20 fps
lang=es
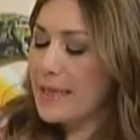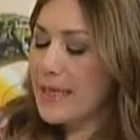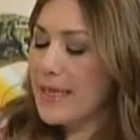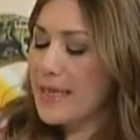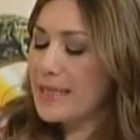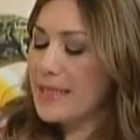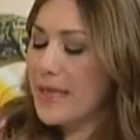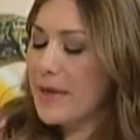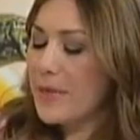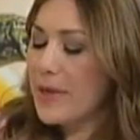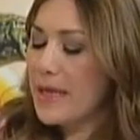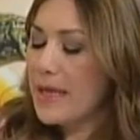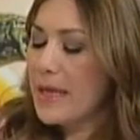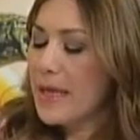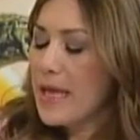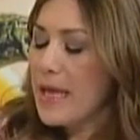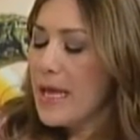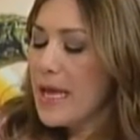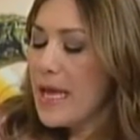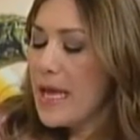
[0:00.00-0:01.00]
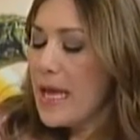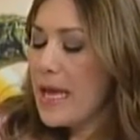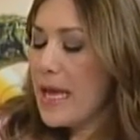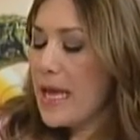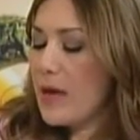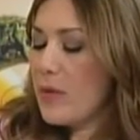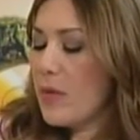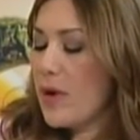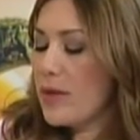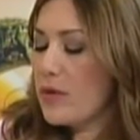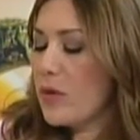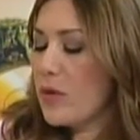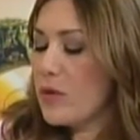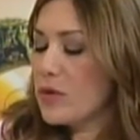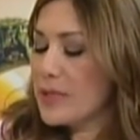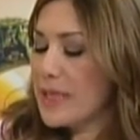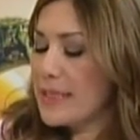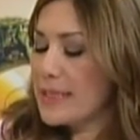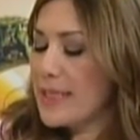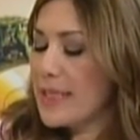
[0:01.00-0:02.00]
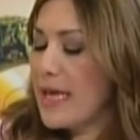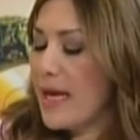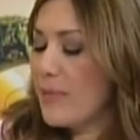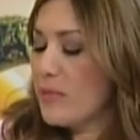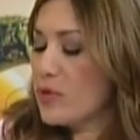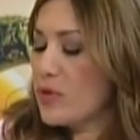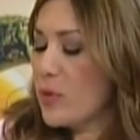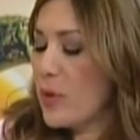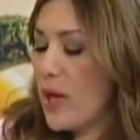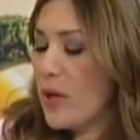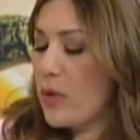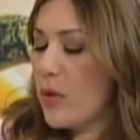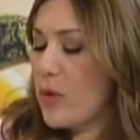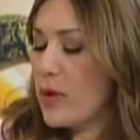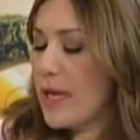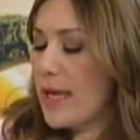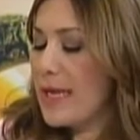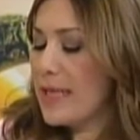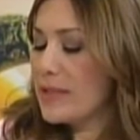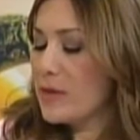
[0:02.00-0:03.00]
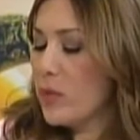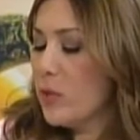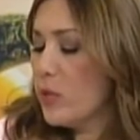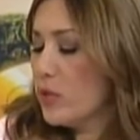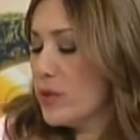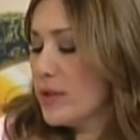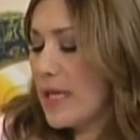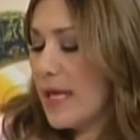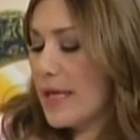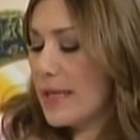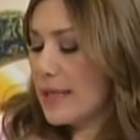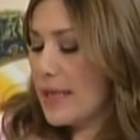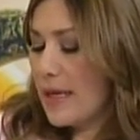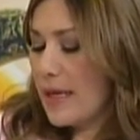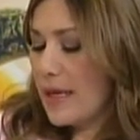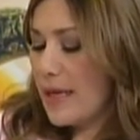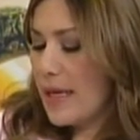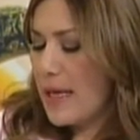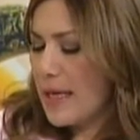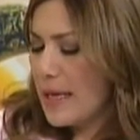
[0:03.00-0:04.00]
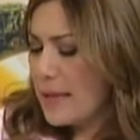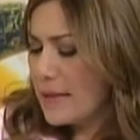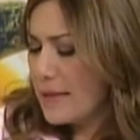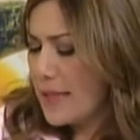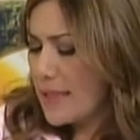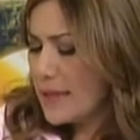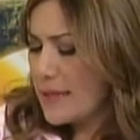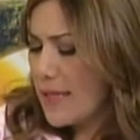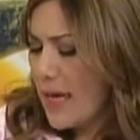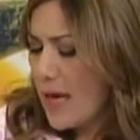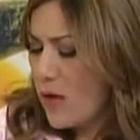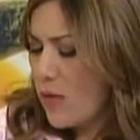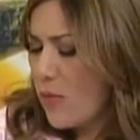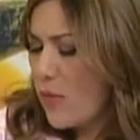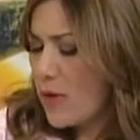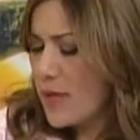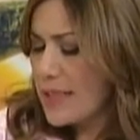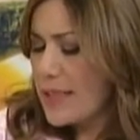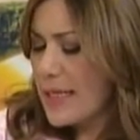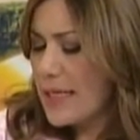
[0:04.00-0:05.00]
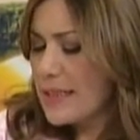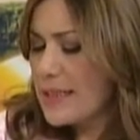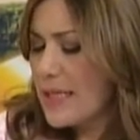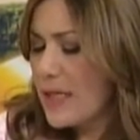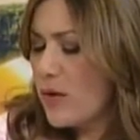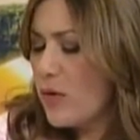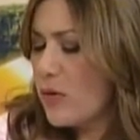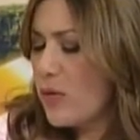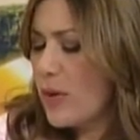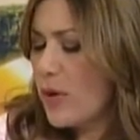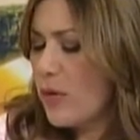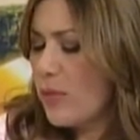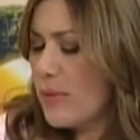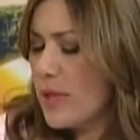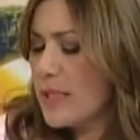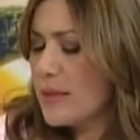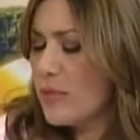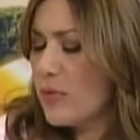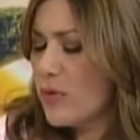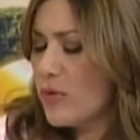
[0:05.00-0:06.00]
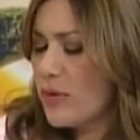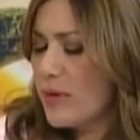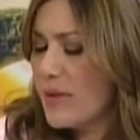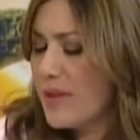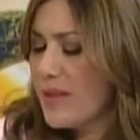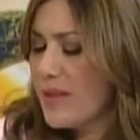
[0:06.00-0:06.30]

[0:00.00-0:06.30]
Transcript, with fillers: quiere saber eh, cuando los castigamos con algo que les gusta, que ya sea como que ese castigo no es lo mismo.